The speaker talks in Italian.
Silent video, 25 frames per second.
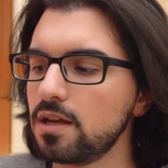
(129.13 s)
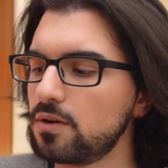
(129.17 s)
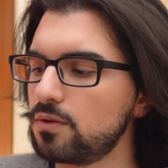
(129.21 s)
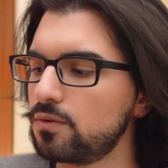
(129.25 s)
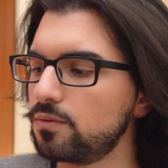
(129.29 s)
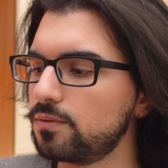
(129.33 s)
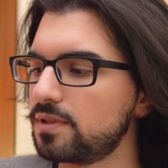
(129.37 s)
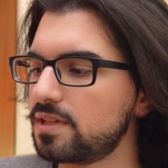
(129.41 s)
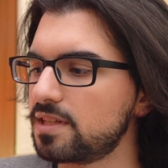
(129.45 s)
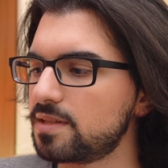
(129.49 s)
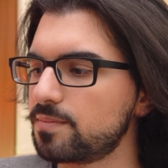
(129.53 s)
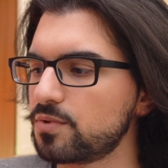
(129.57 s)

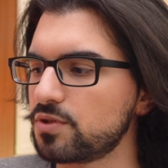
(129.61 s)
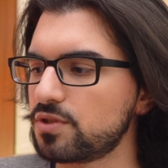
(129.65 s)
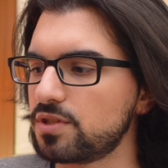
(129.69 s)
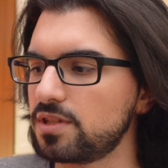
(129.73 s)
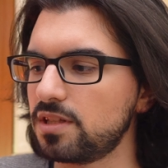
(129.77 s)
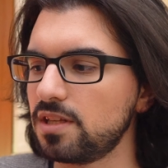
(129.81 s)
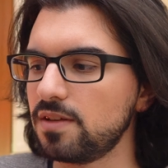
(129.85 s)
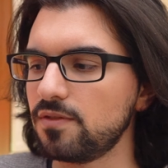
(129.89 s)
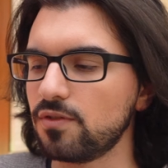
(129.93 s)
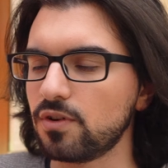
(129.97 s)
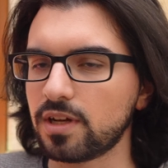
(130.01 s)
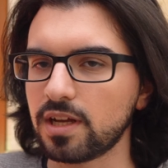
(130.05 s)
un
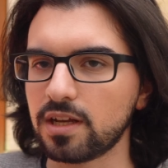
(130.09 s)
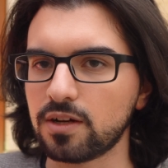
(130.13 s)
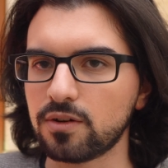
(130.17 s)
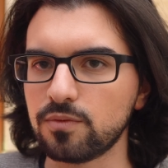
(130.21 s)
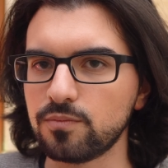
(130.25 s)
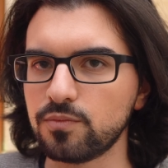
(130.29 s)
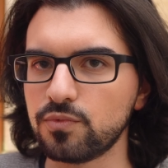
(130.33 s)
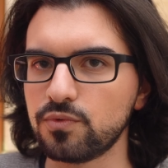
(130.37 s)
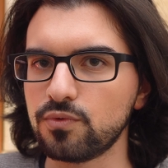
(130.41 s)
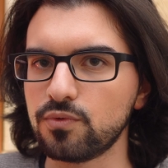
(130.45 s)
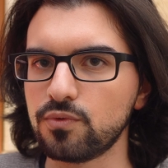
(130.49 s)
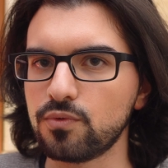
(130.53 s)
dispositivo che
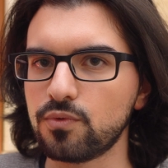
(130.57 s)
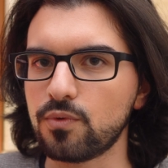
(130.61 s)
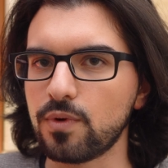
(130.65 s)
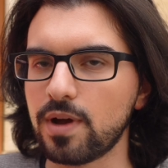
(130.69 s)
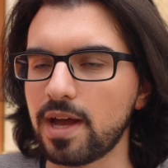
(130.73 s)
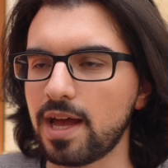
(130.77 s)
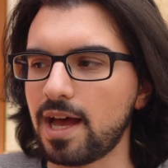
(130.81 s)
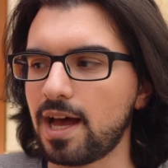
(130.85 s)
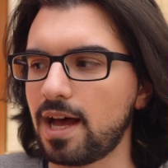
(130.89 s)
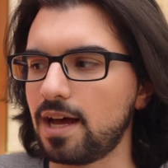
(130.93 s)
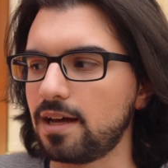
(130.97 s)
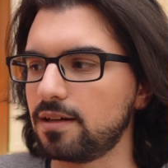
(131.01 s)

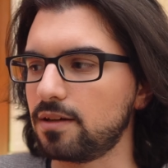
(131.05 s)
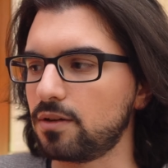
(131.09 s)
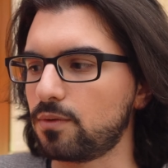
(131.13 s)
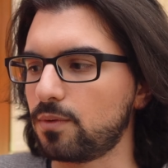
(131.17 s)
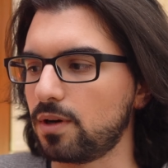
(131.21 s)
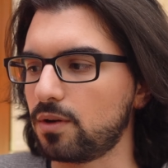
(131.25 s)
comunque ha eh,